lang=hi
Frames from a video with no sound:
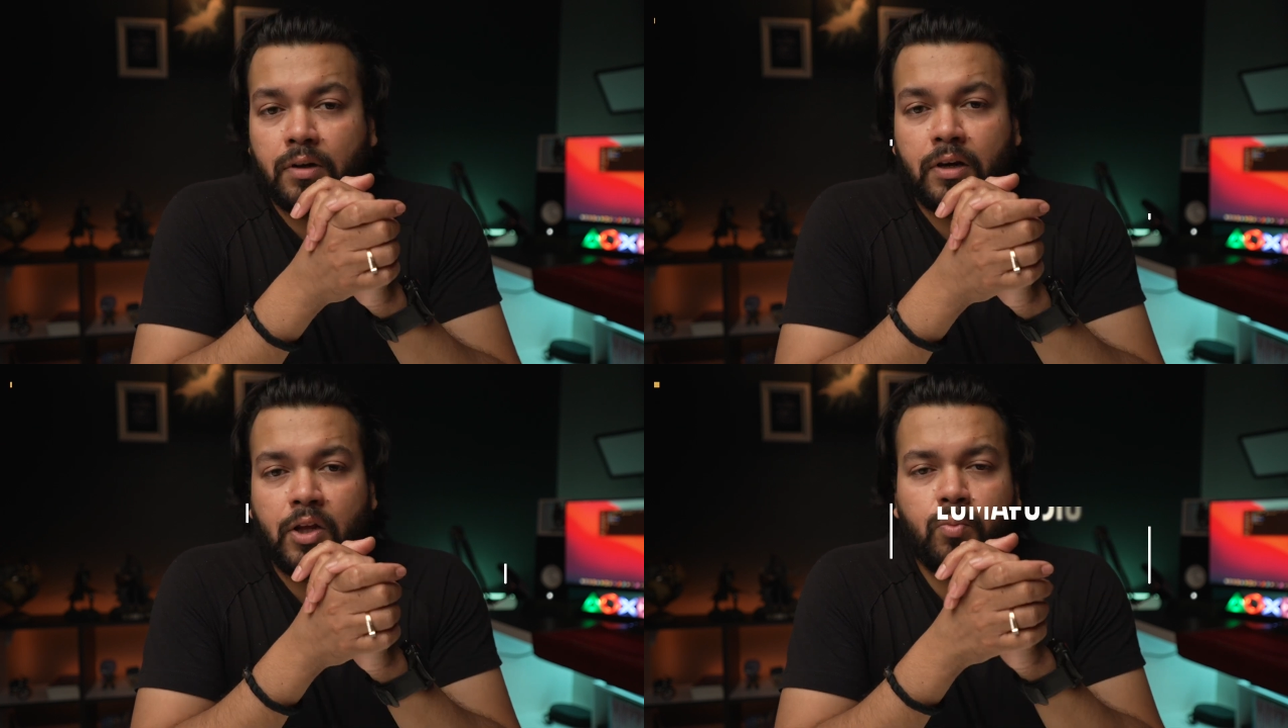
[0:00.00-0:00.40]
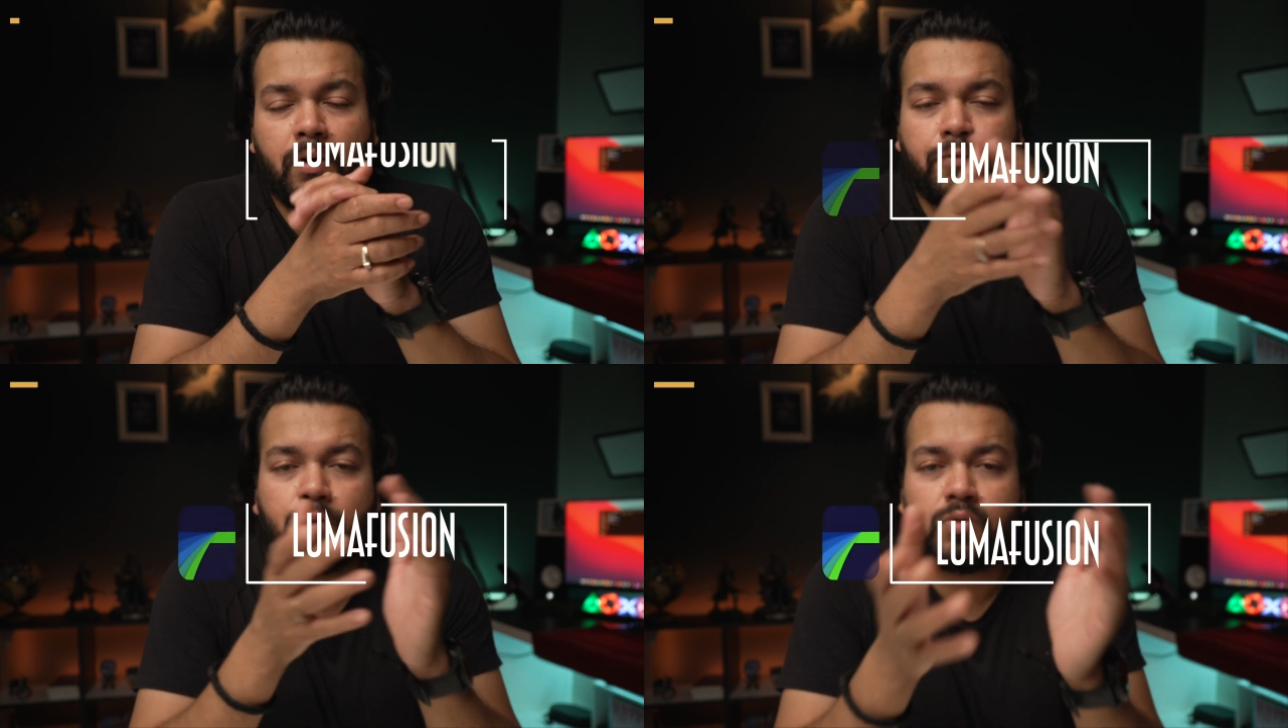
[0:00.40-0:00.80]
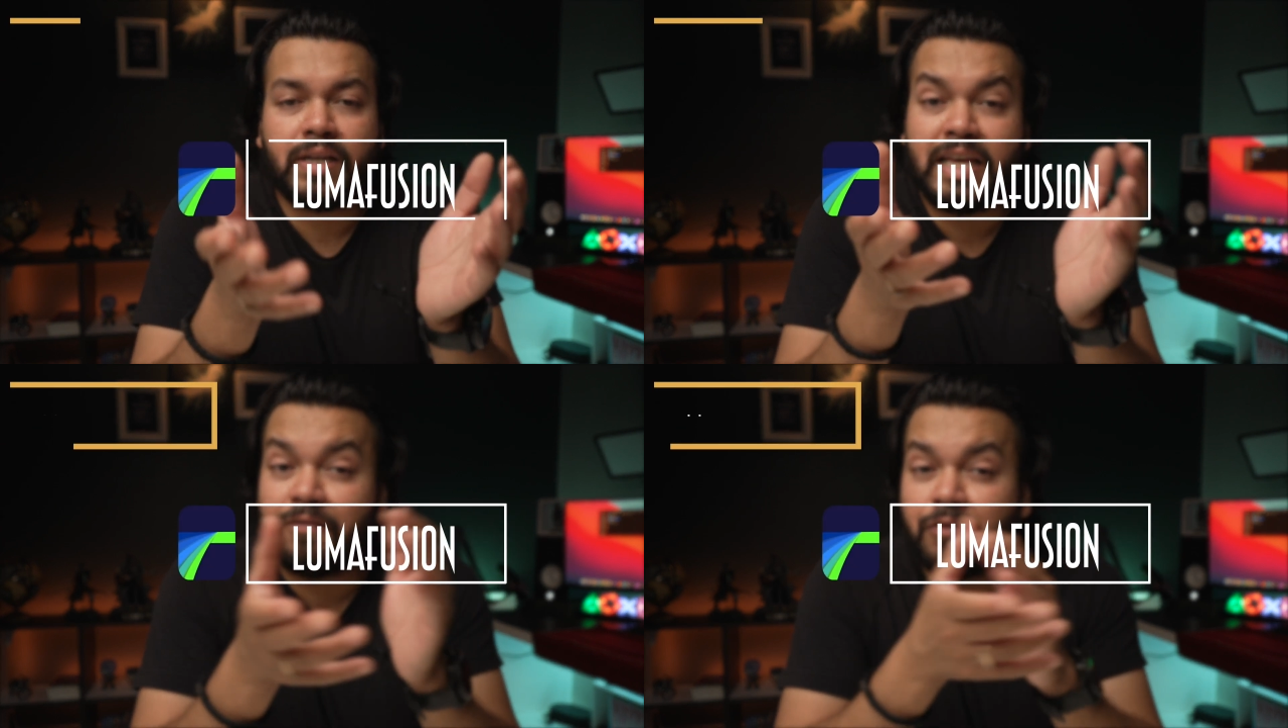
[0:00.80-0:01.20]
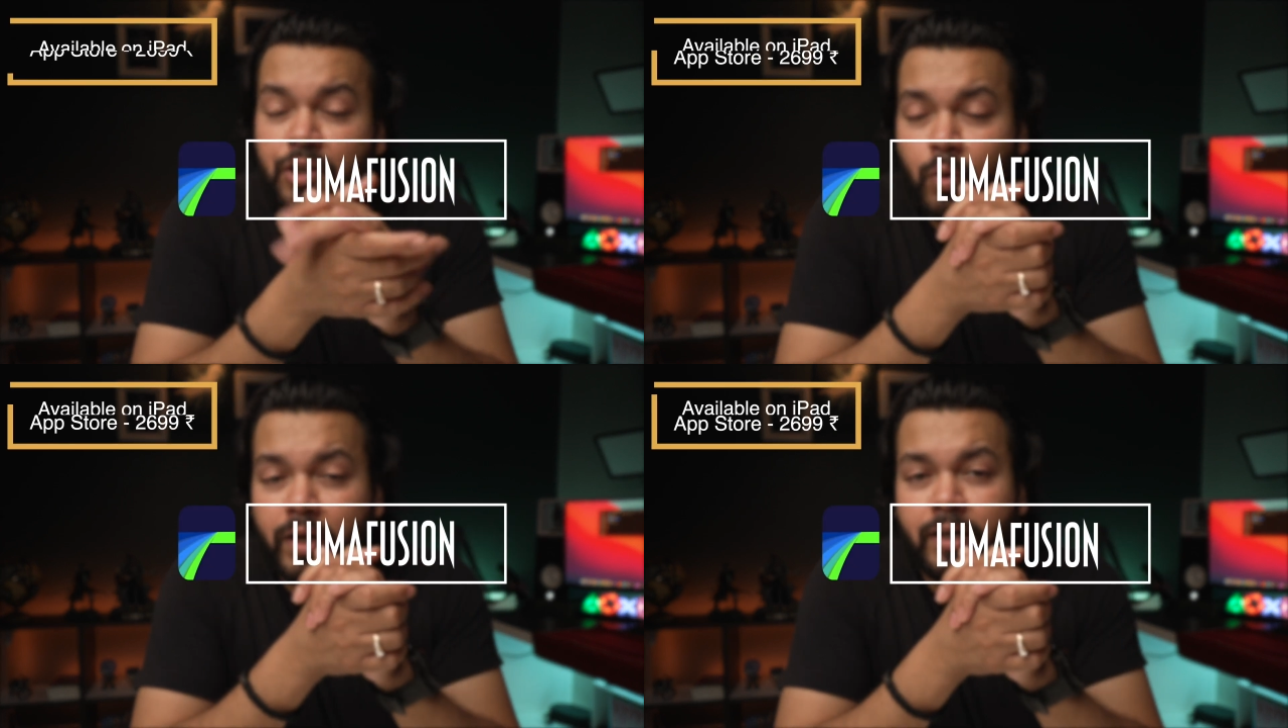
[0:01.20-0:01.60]
ल्यूमा फ्यूजन एक
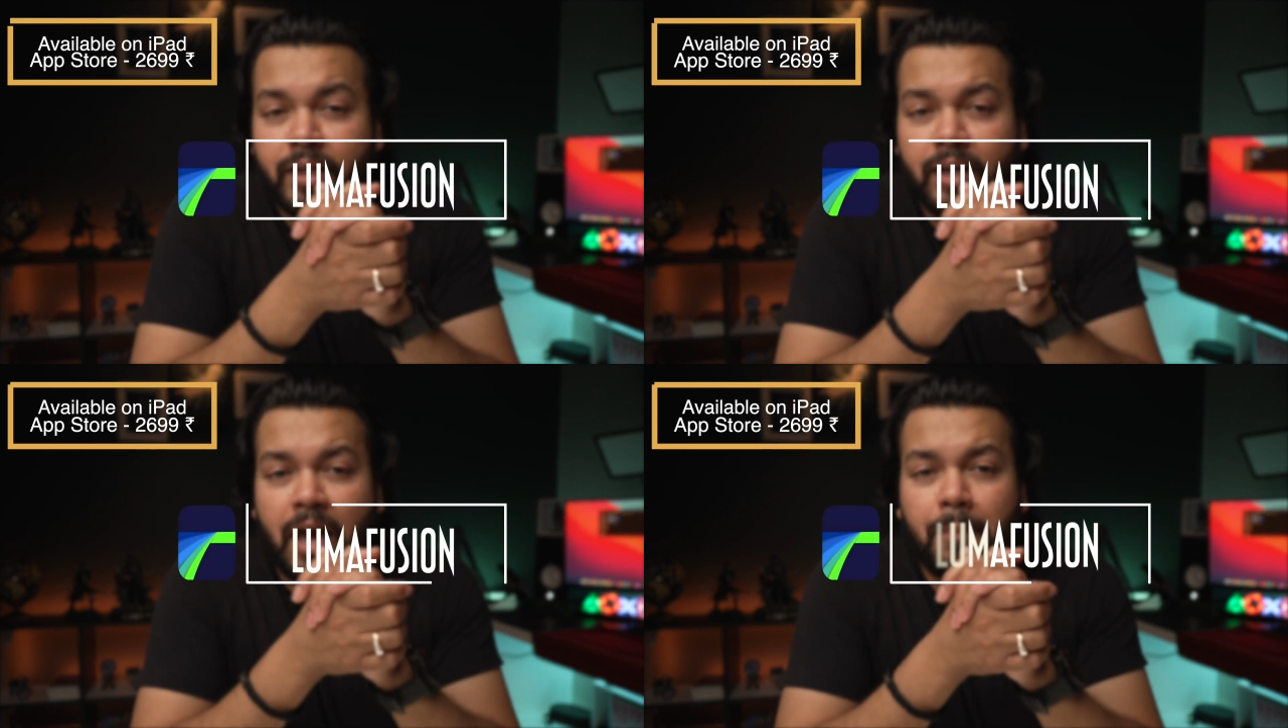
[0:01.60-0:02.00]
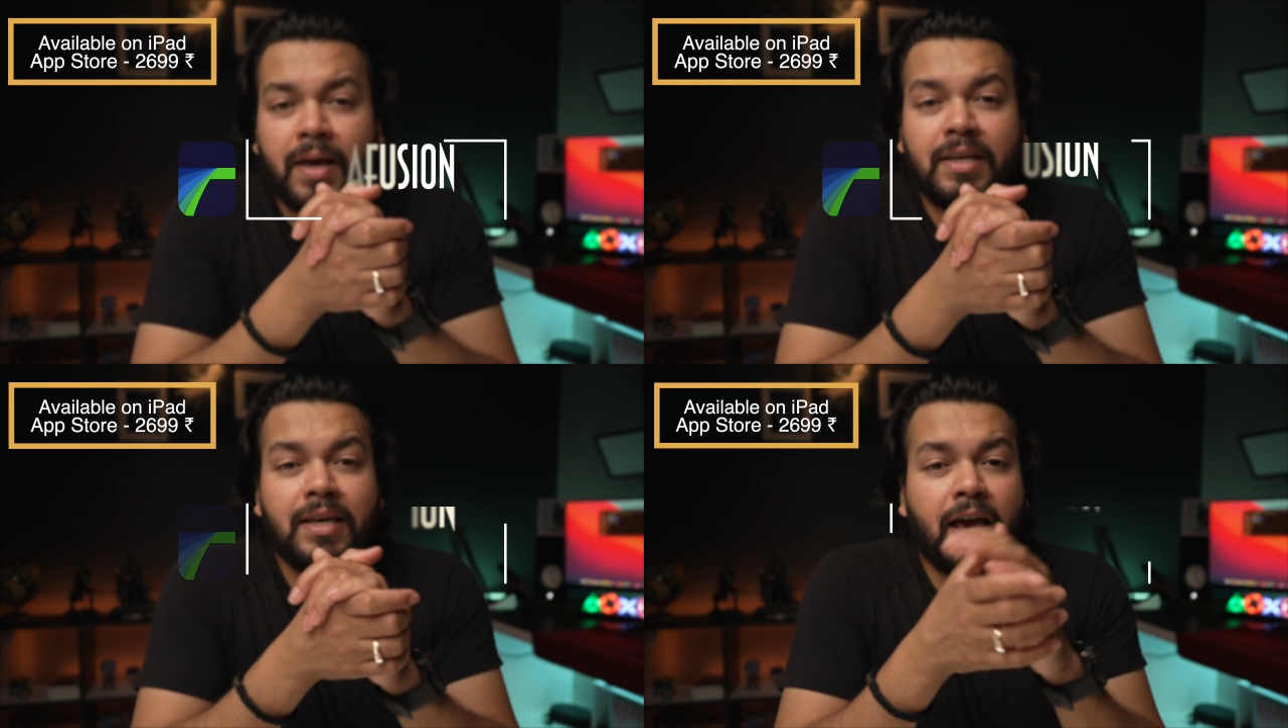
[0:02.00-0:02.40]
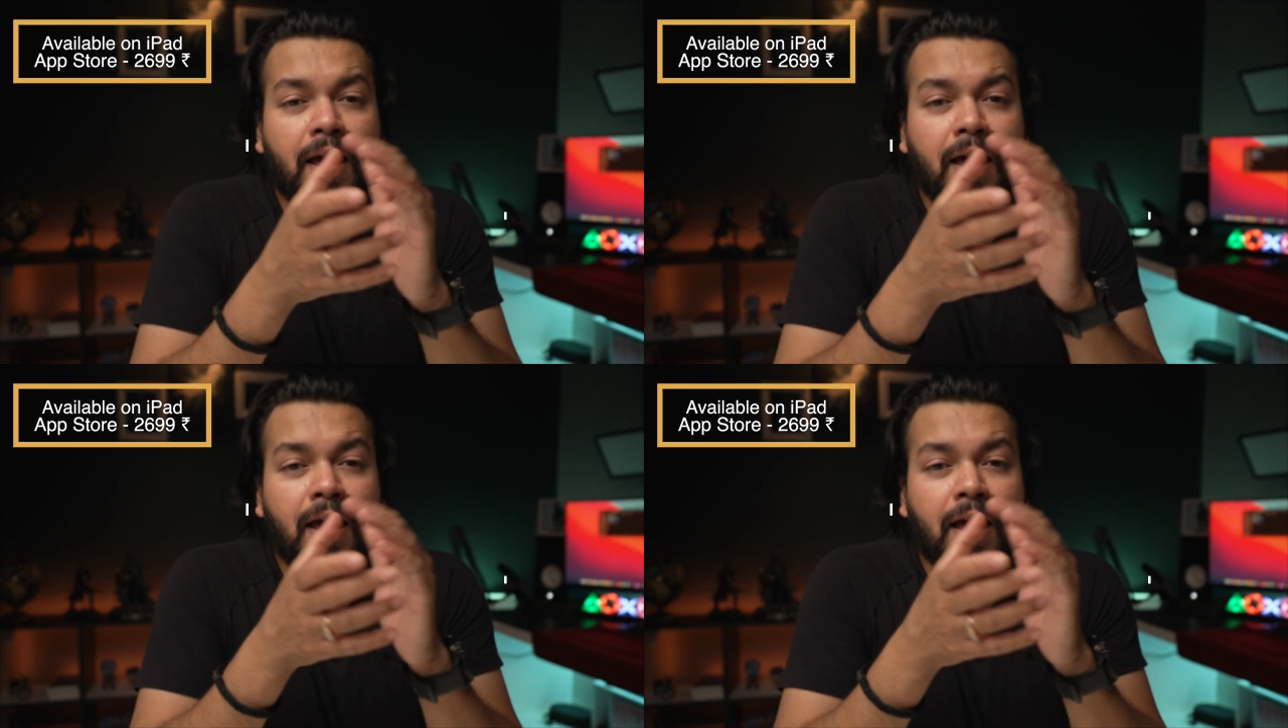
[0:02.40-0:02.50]
वीडियो एडिटिंग ऐप है ये